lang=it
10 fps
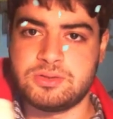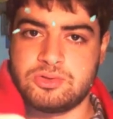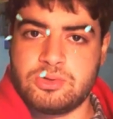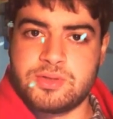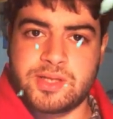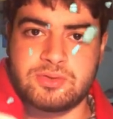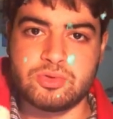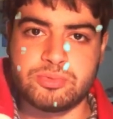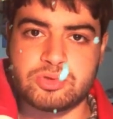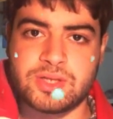sto
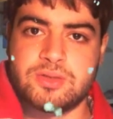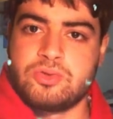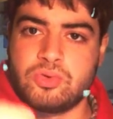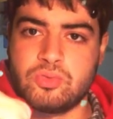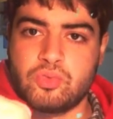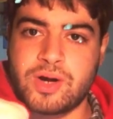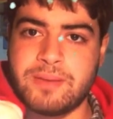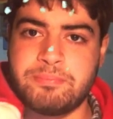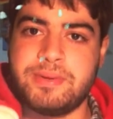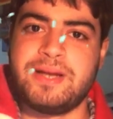intanto portando un
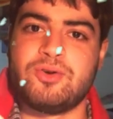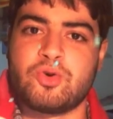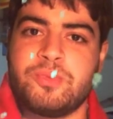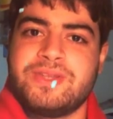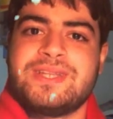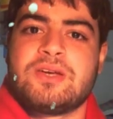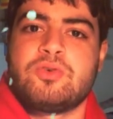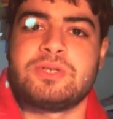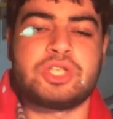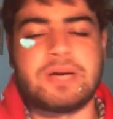cappello come vedete
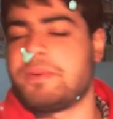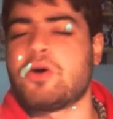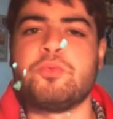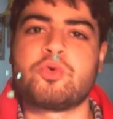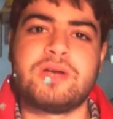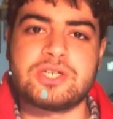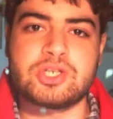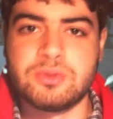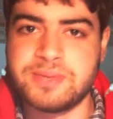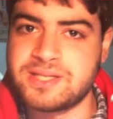come sciarpa comunque
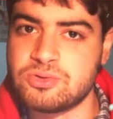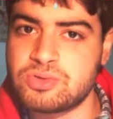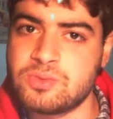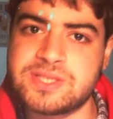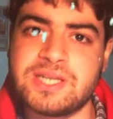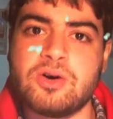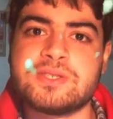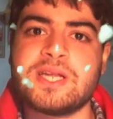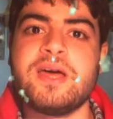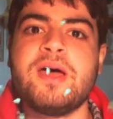lasciamo perdere tutte queste
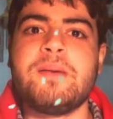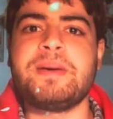cose